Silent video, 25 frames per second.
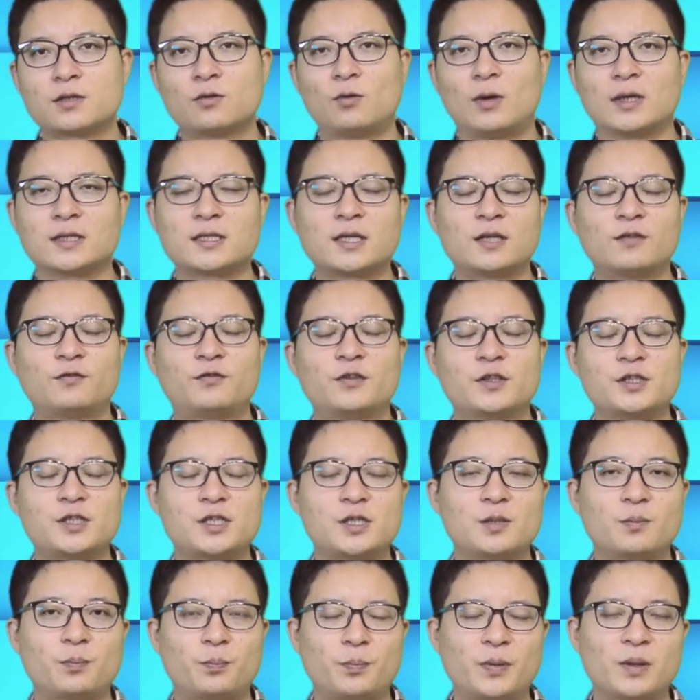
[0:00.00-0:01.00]
实网上的分
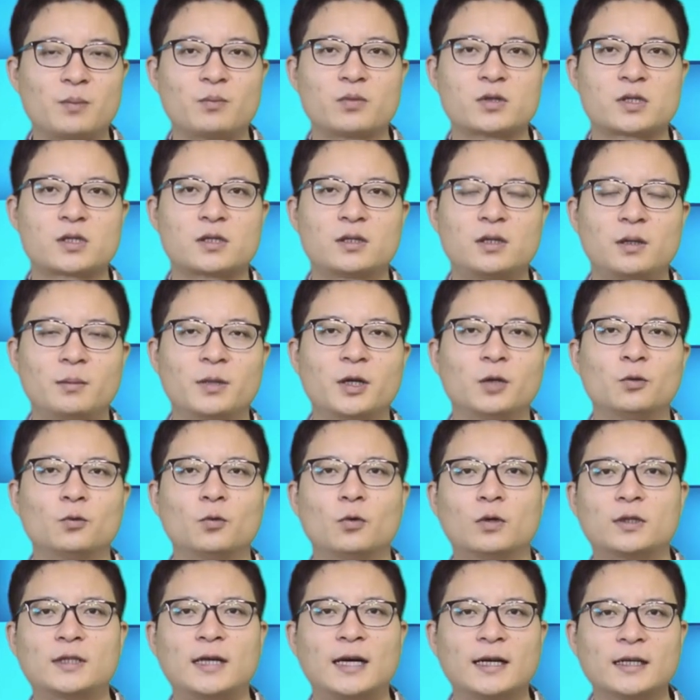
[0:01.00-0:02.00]
析并不是特别
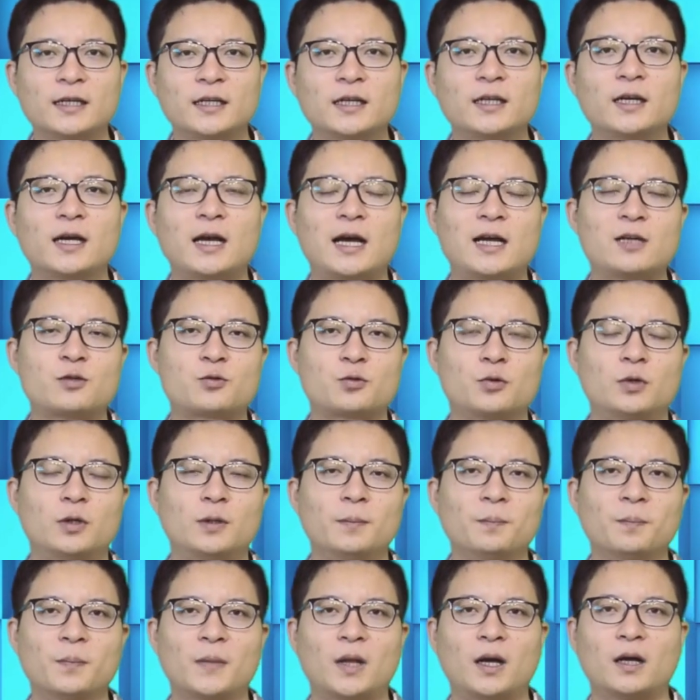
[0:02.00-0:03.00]
多，但应该
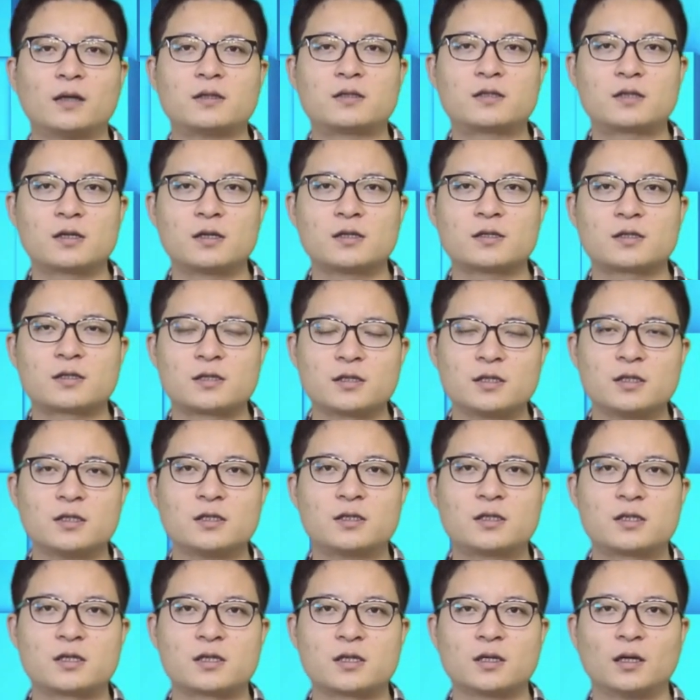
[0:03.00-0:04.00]
说啊，这是
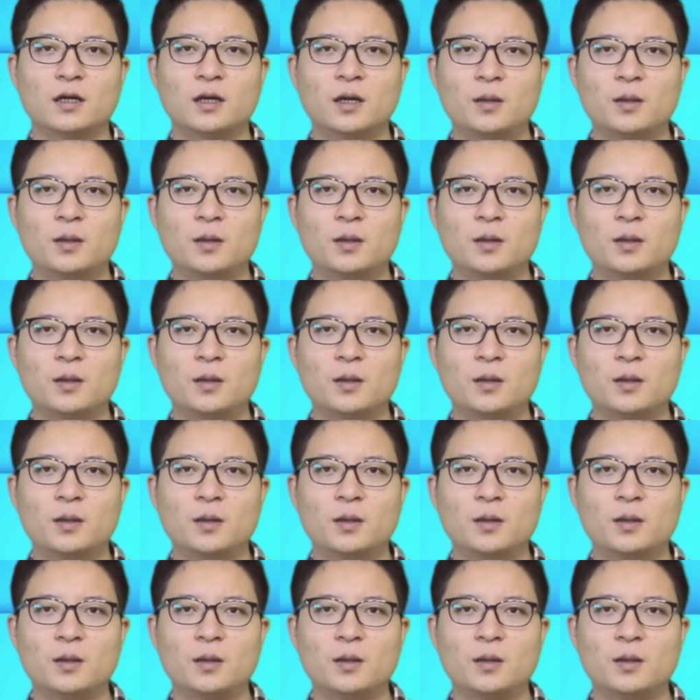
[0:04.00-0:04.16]
一次